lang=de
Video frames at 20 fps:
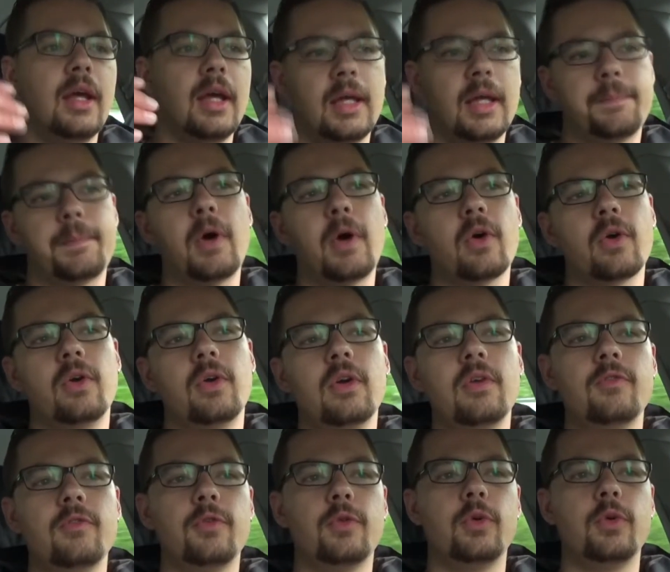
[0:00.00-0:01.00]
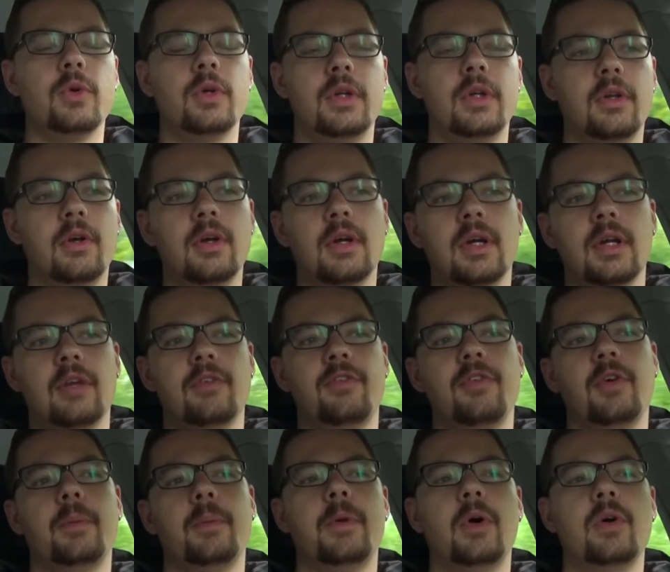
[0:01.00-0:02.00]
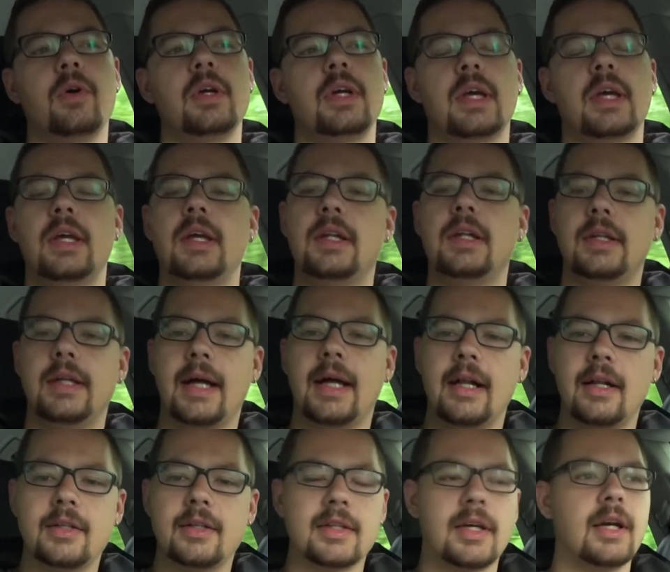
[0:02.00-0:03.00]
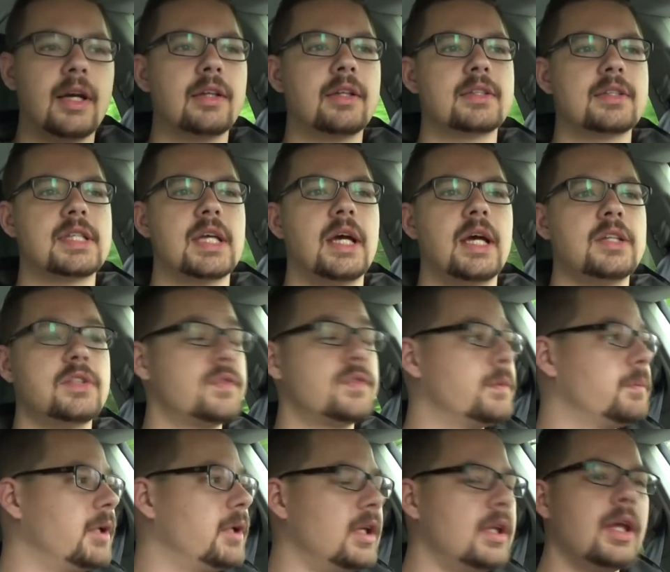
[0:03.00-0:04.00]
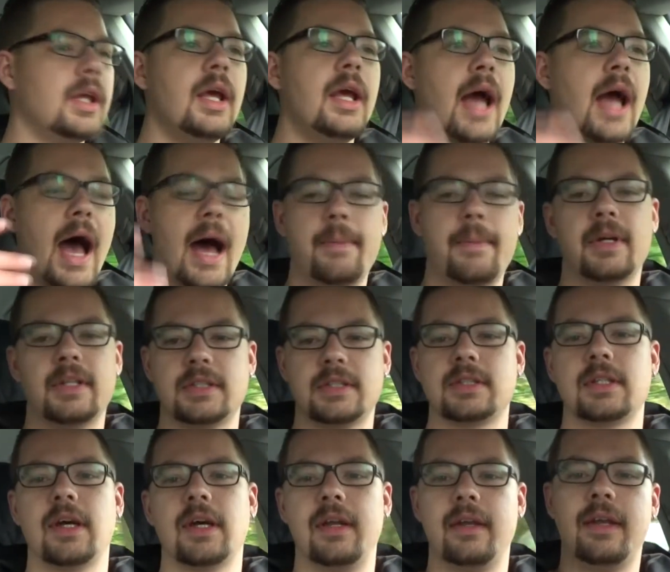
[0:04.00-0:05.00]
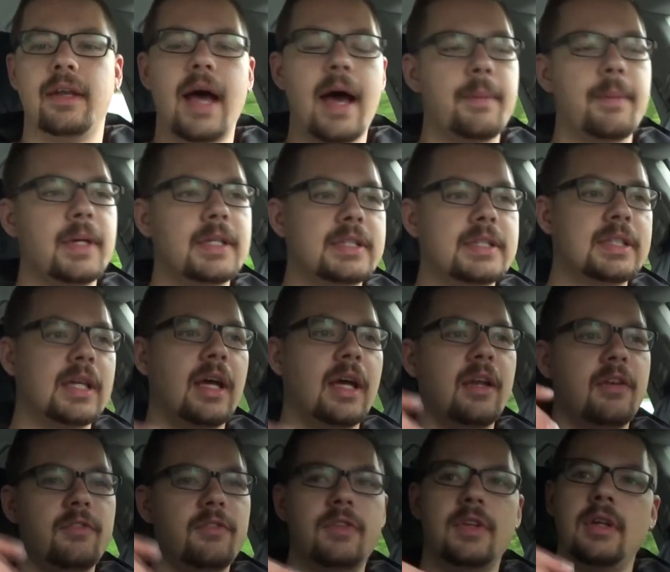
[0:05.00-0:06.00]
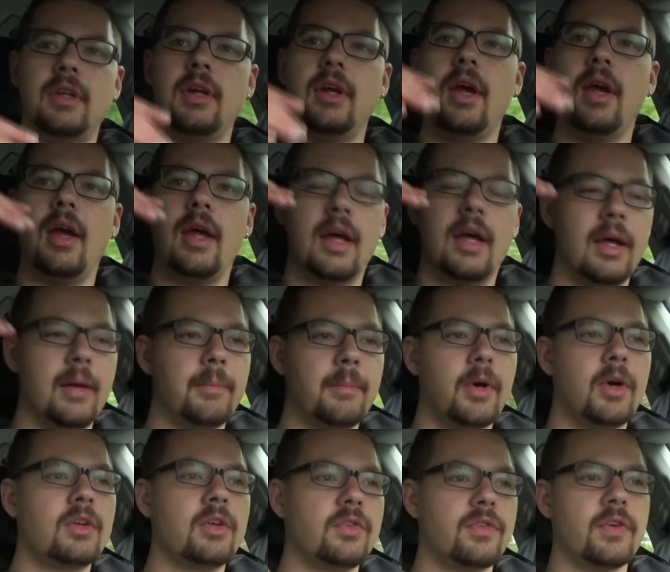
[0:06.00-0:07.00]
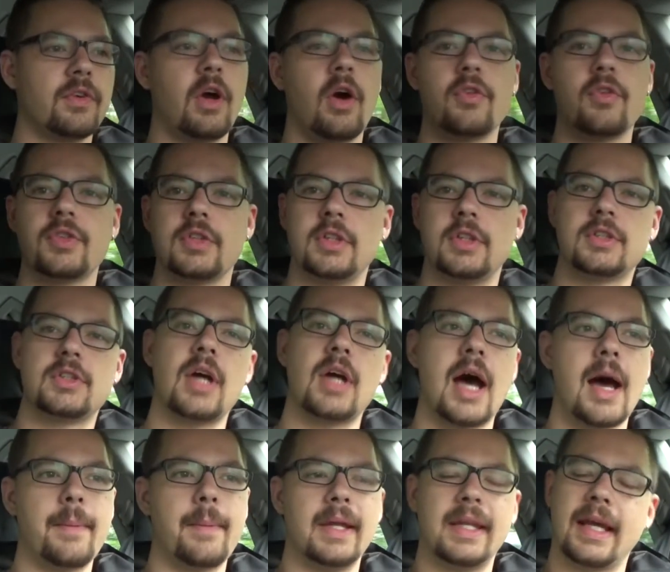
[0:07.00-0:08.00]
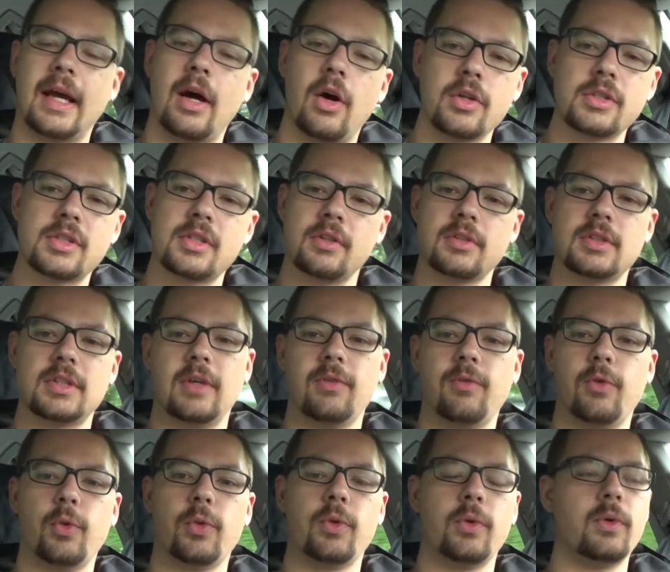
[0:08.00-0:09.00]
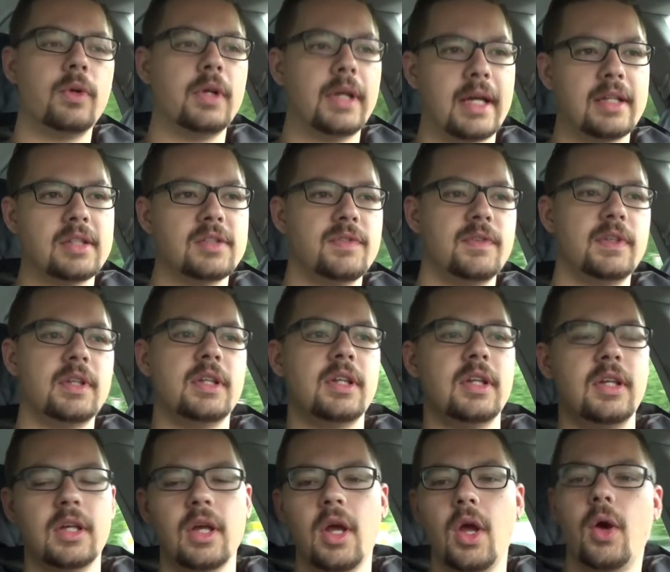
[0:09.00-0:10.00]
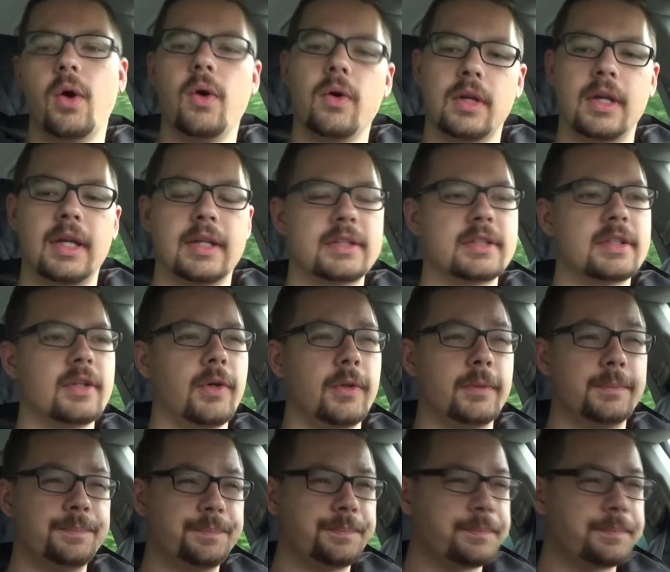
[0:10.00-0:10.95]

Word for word: Ich brauche irgendwo in irgendeiner Form auch einen geregelten Alltag. Das heißt für mich Arbeitszeiten. Arbeitszeiten wie äh, morgens früh aufstehen zur Arbeit, raus aus der Wohnung, ganz wichtig, und let's go